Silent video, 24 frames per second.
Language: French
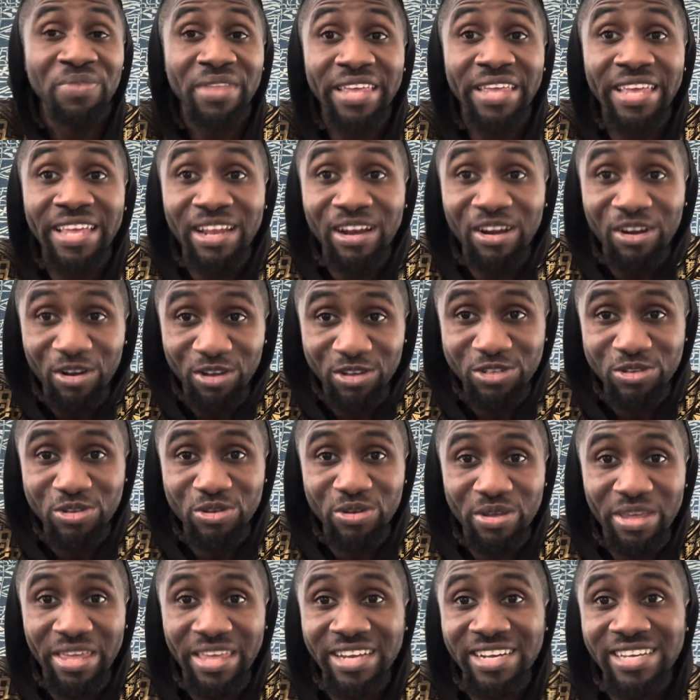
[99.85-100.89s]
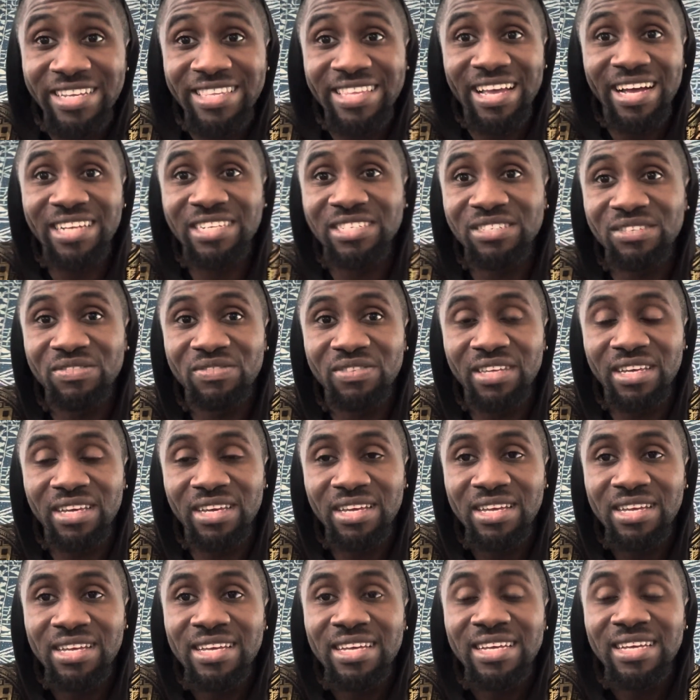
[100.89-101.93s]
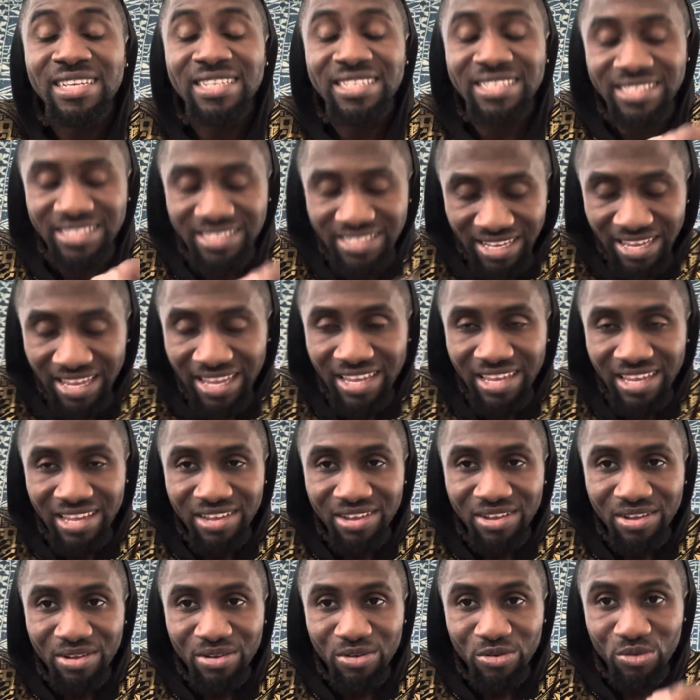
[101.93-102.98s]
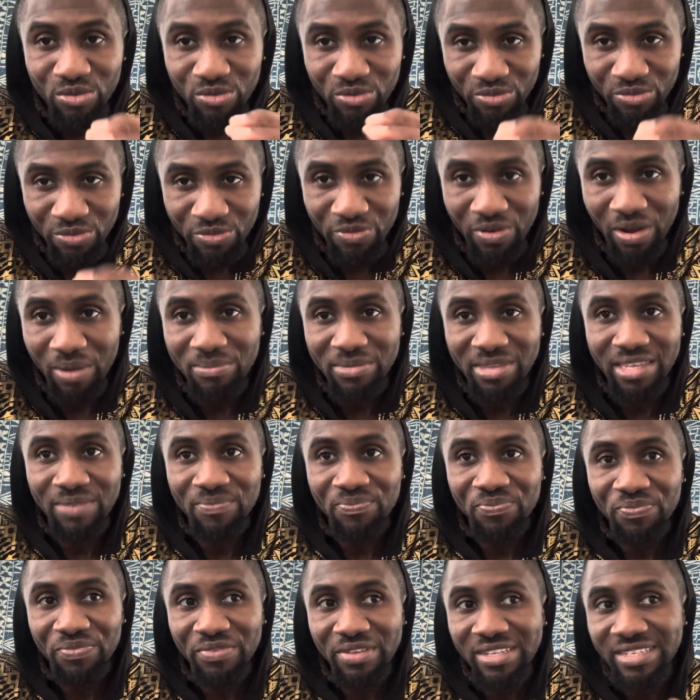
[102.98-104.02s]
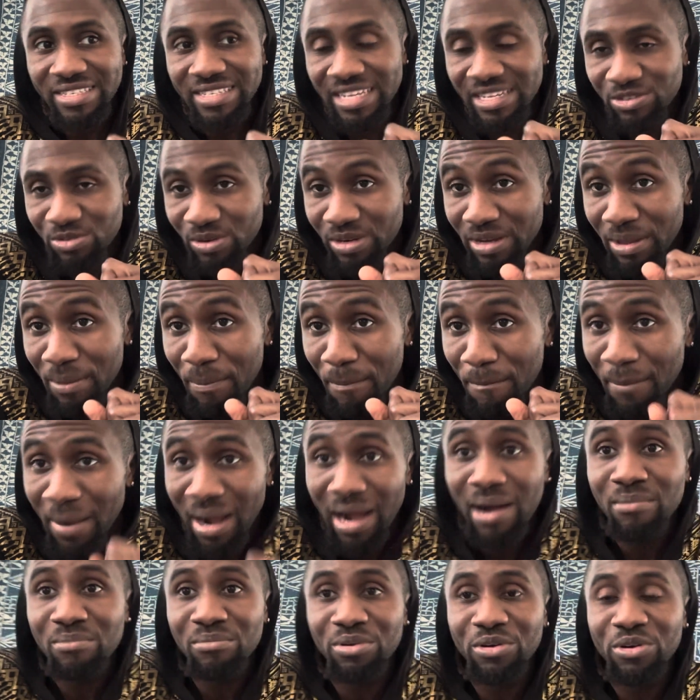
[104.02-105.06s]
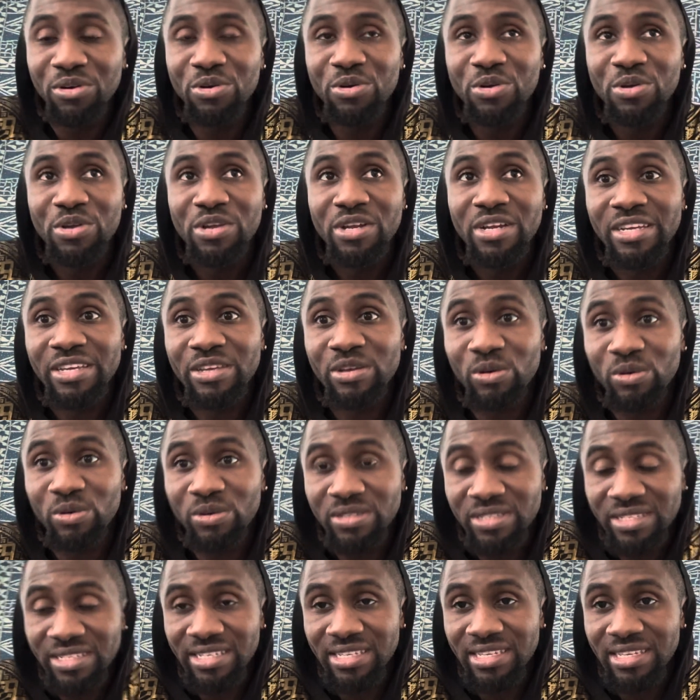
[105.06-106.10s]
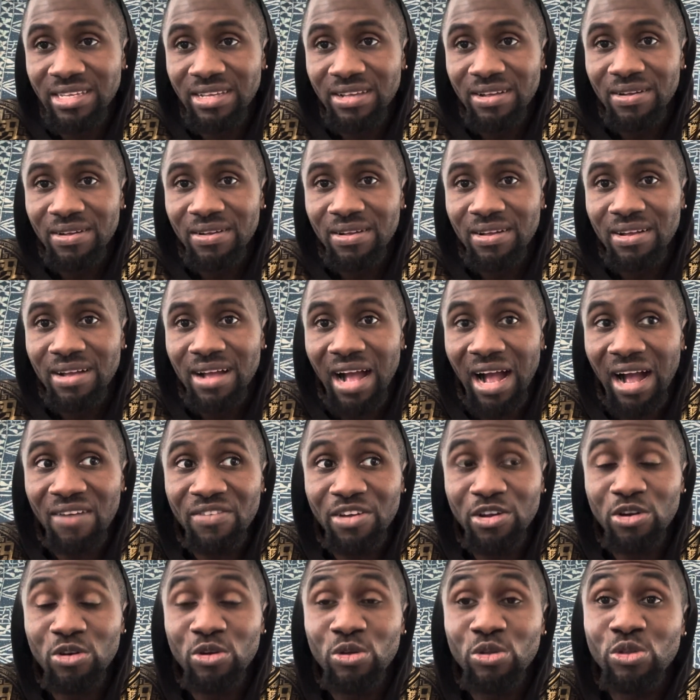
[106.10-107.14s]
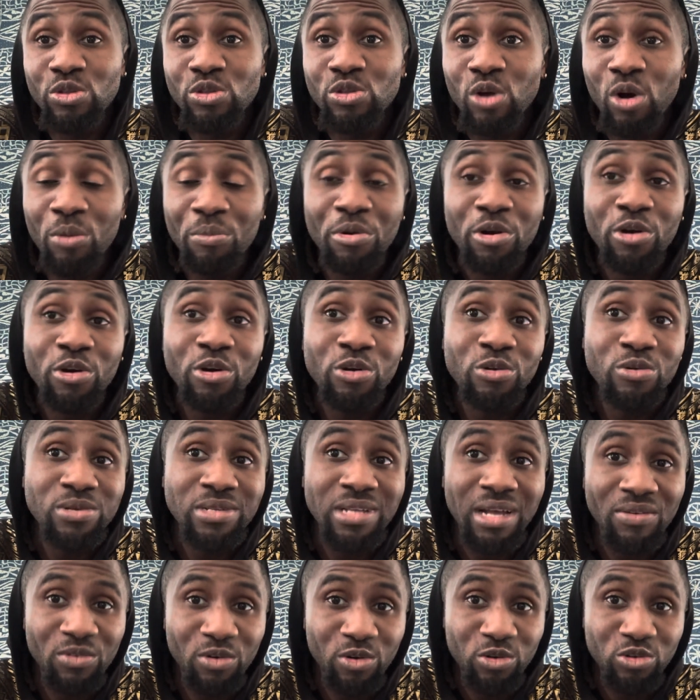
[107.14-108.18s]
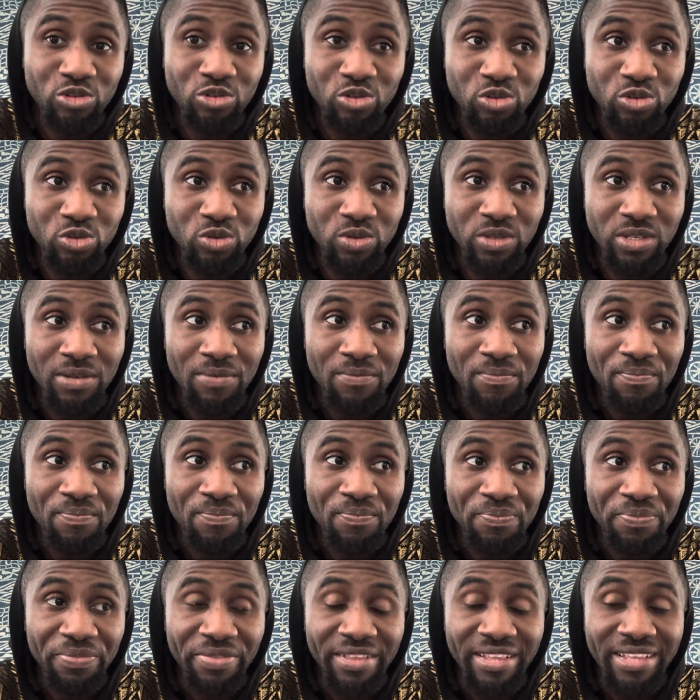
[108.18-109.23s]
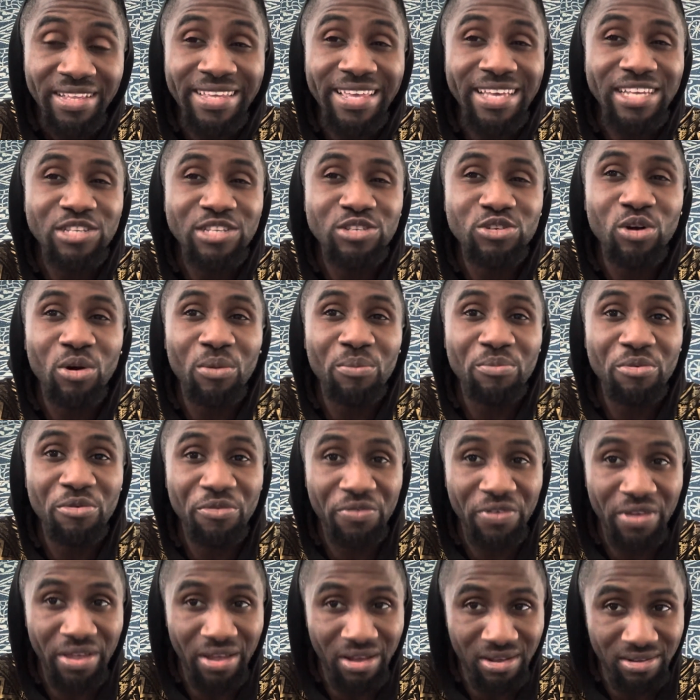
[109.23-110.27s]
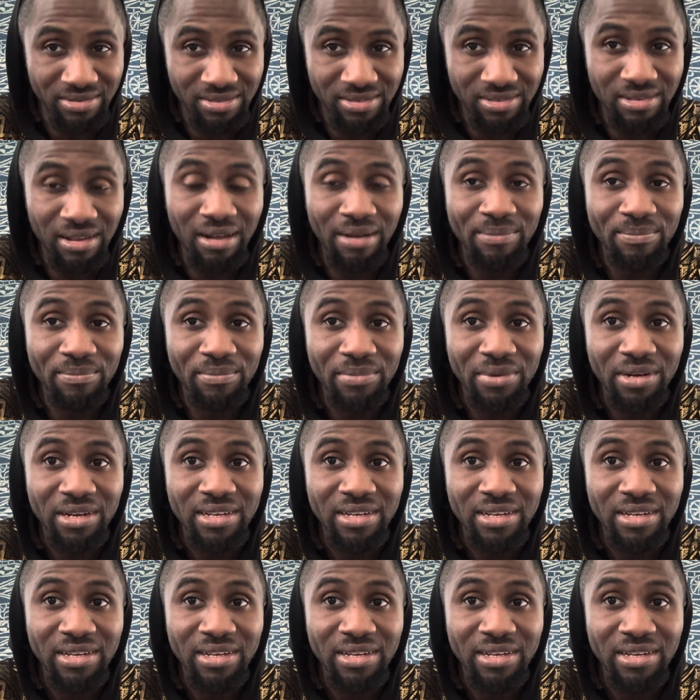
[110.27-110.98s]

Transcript: Et lorsque Héritage vient, c'est une famille. Ce sont des membres qui ont dit, avec le nombre que nous avons aujourd'hui, qu'est-ce qu'on peut faire ensemble?